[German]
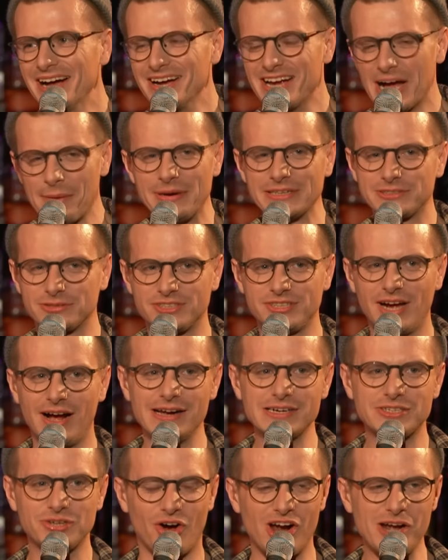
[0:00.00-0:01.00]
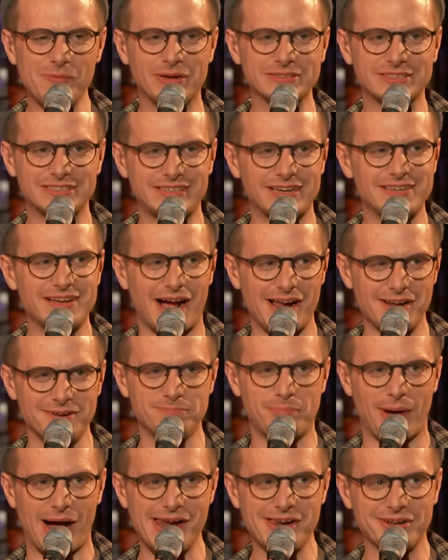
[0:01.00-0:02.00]
Ja, aber ist total toll. Man sieht da die
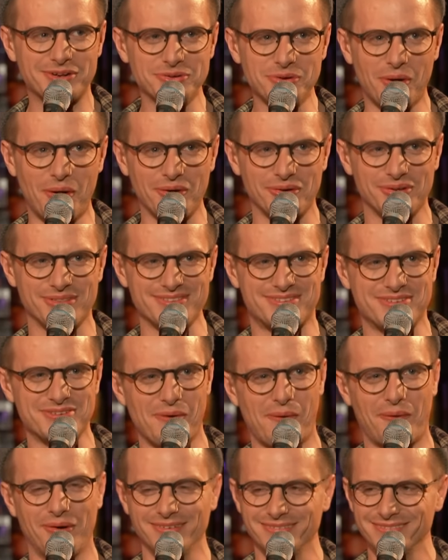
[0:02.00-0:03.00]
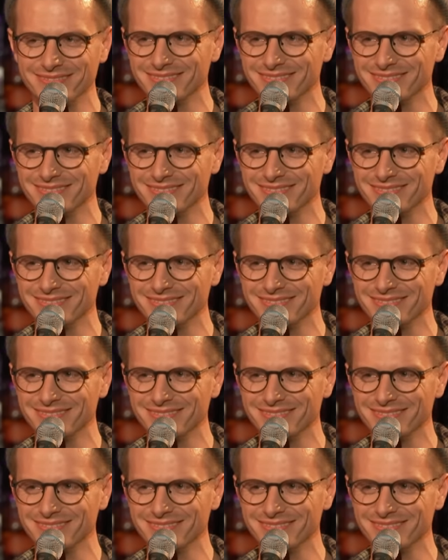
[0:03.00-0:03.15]
alten Balken noch und so.